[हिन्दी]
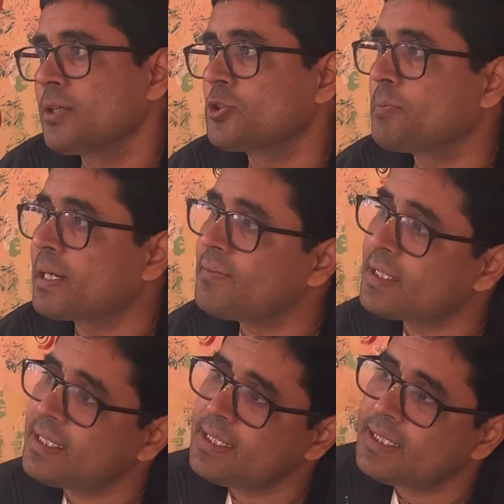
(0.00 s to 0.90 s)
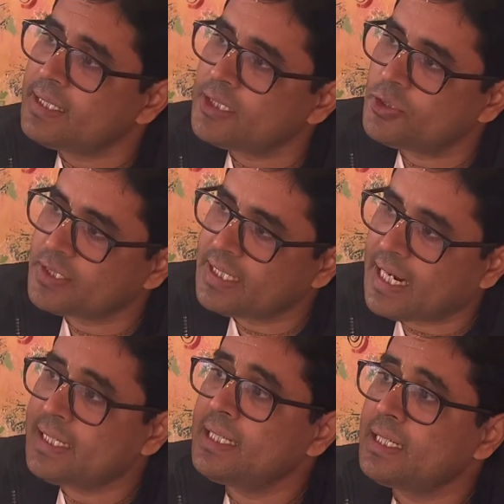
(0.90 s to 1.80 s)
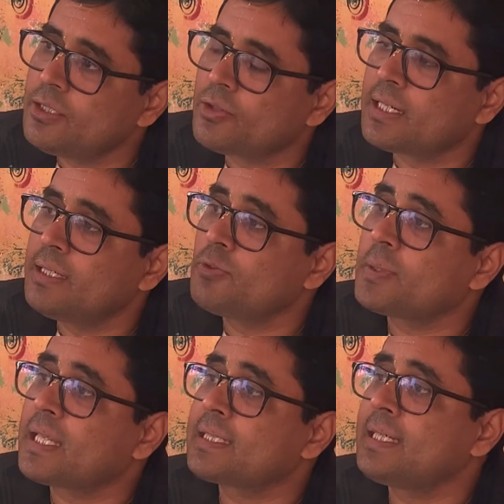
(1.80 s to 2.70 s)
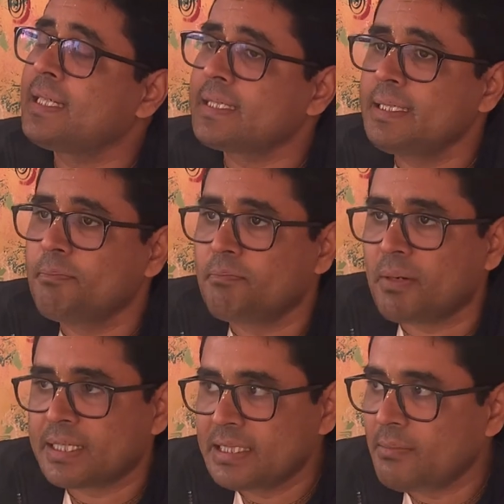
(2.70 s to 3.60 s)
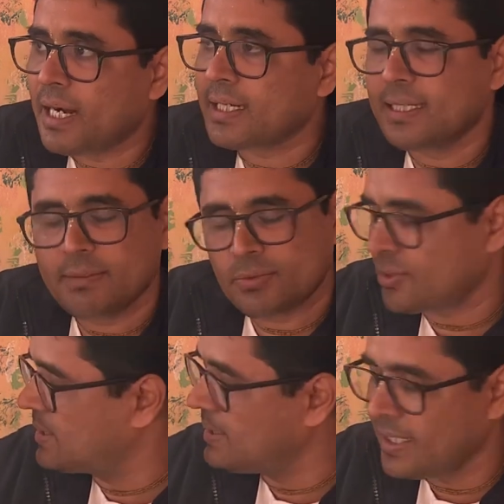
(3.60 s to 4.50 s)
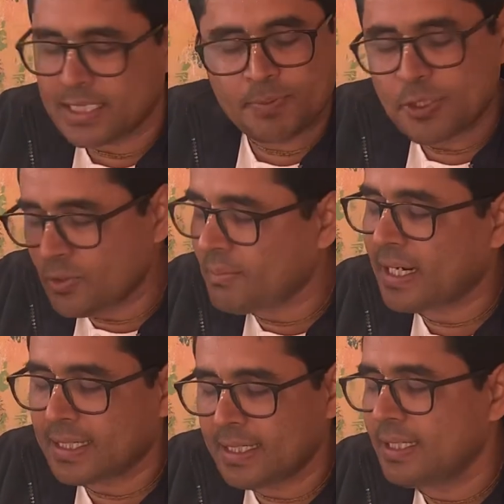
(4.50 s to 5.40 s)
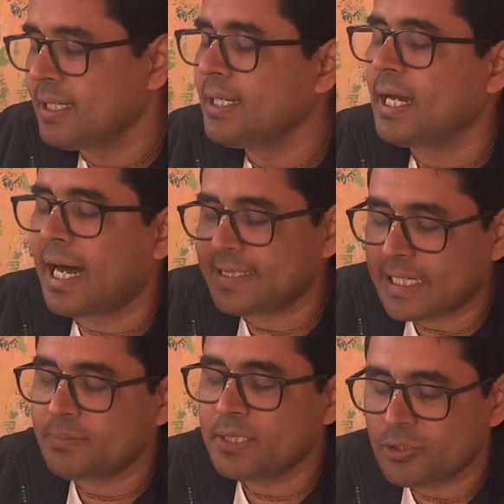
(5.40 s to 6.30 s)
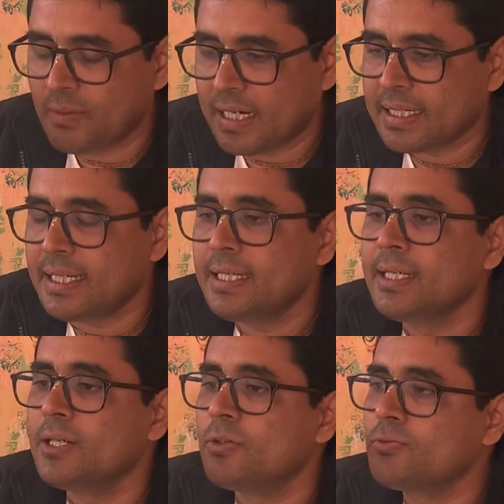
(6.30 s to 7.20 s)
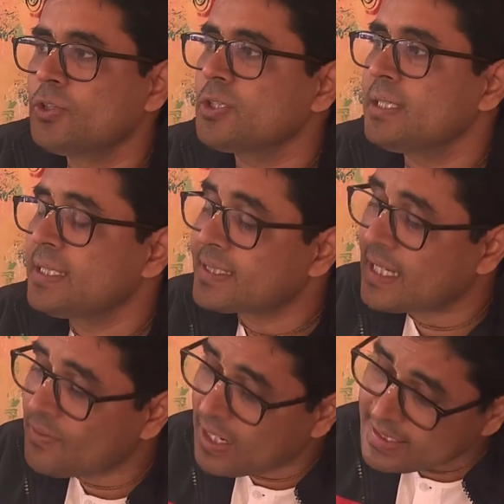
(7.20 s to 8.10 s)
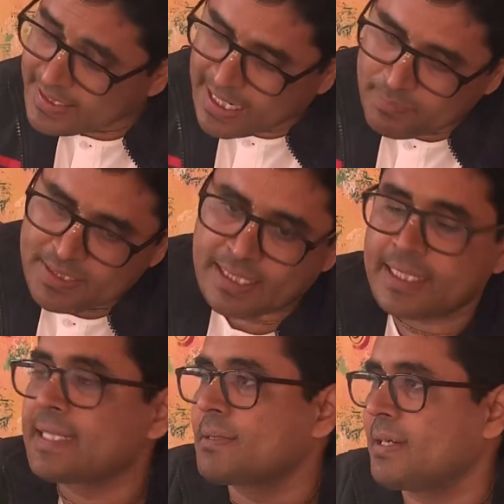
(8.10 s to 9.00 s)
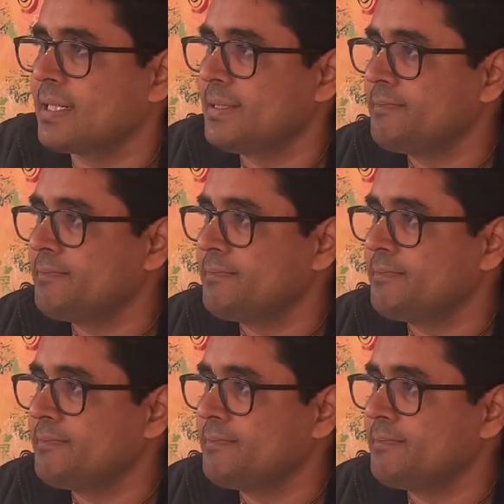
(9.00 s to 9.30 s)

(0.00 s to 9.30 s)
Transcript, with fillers: तो बड़े बड़े जो ज्ञानी लोग हैं वो बताते हैं कि भक्ति मार्ग है सॉरी स्पिरिचुअल मार्ग है आध्यात्मिक जो मार्ग है वो तलवार के धार पे चलने के समान है